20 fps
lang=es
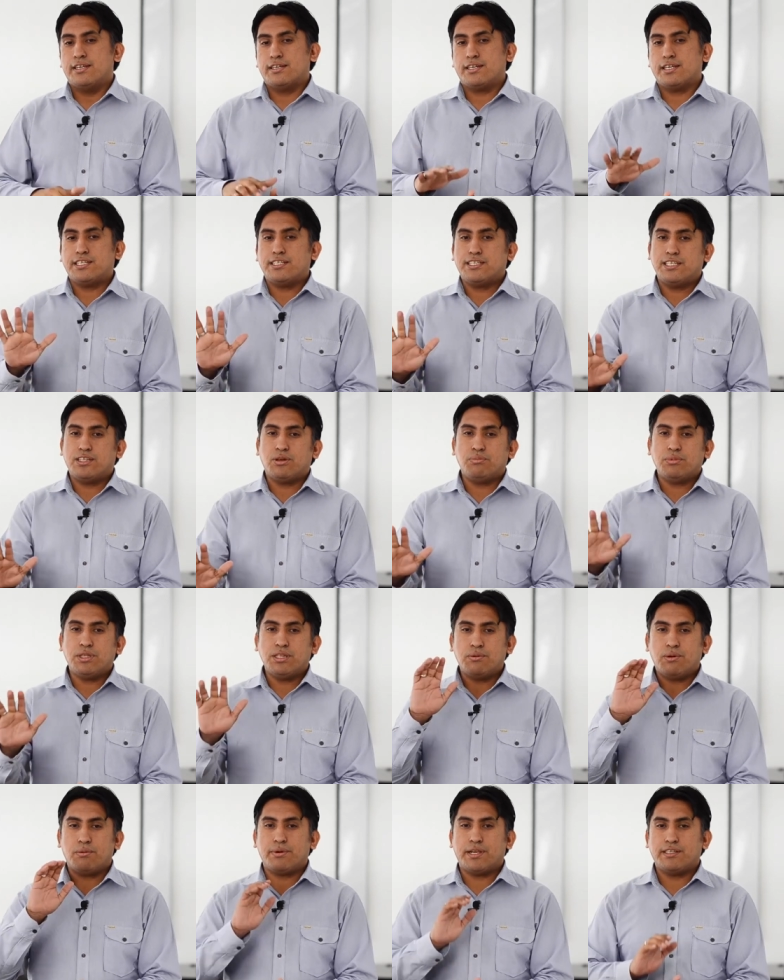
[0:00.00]
Requisito
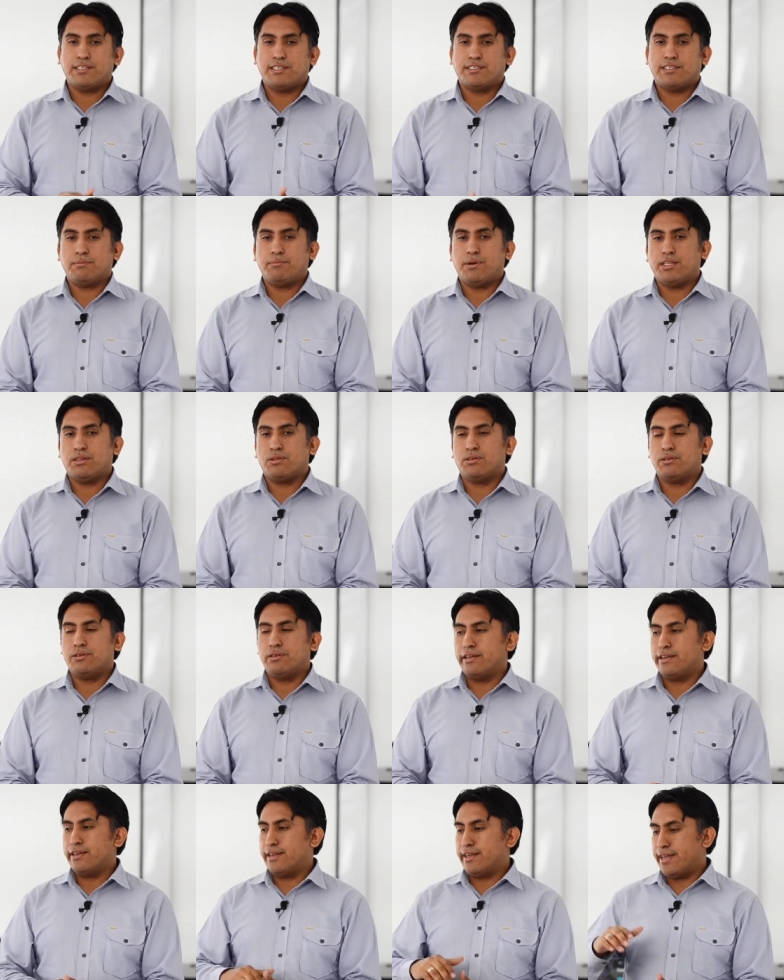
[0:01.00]
mínimo para este segmento,
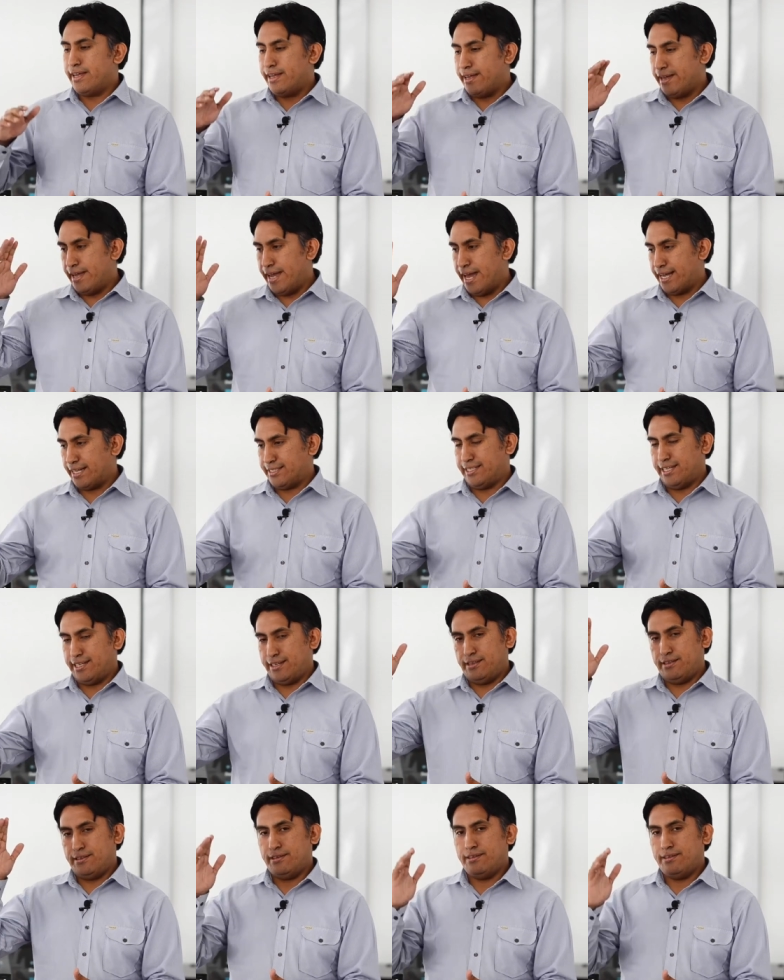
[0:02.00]
Excel.